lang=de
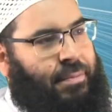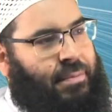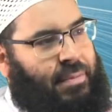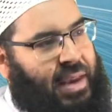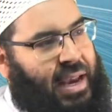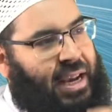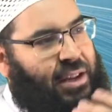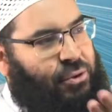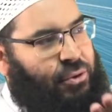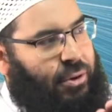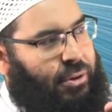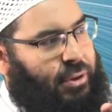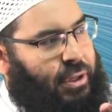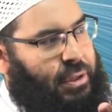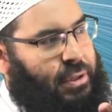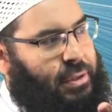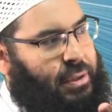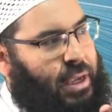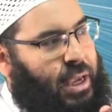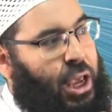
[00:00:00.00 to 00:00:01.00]
Nach
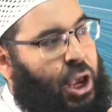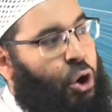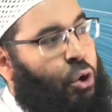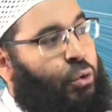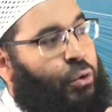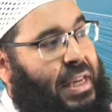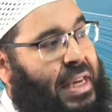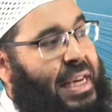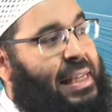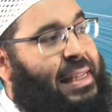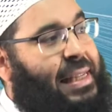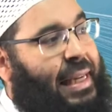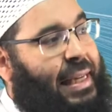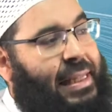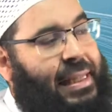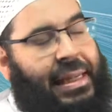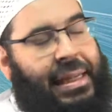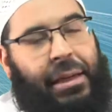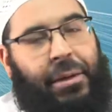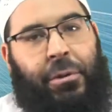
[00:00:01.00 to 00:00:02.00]
Dawkins. Und hier
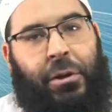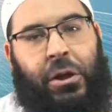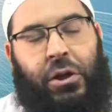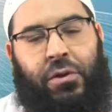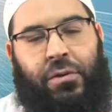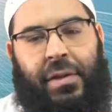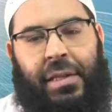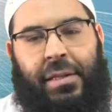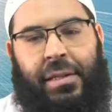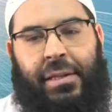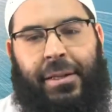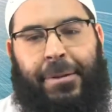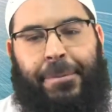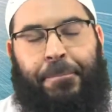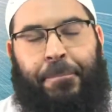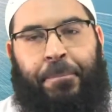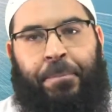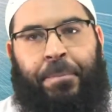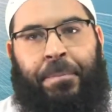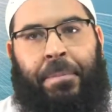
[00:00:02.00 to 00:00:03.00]
seht ihr, liebe
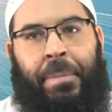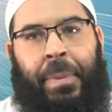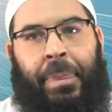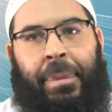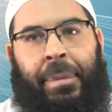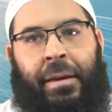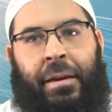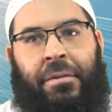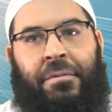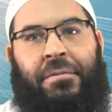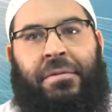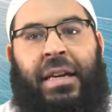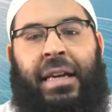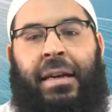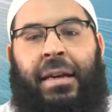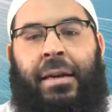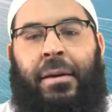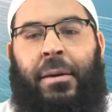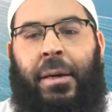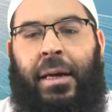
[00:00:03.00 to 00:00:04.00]
Geschwister,
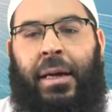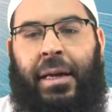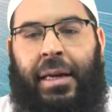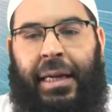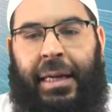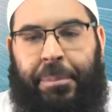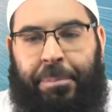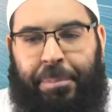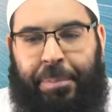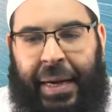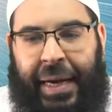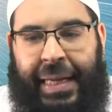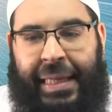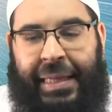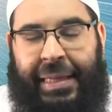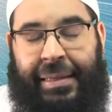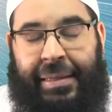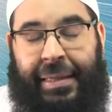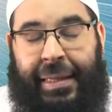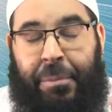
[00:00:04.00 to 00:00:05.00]
wie bei
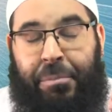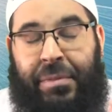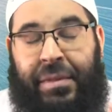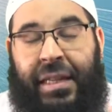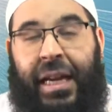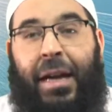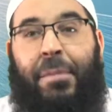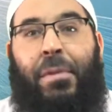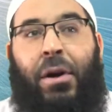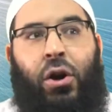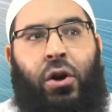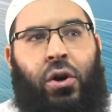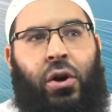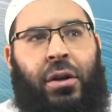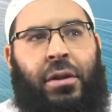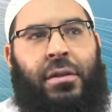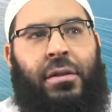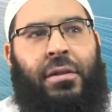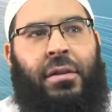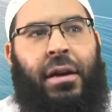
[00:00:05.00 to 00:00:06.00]
dem Thema
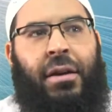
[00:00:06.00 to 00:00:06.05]
Gott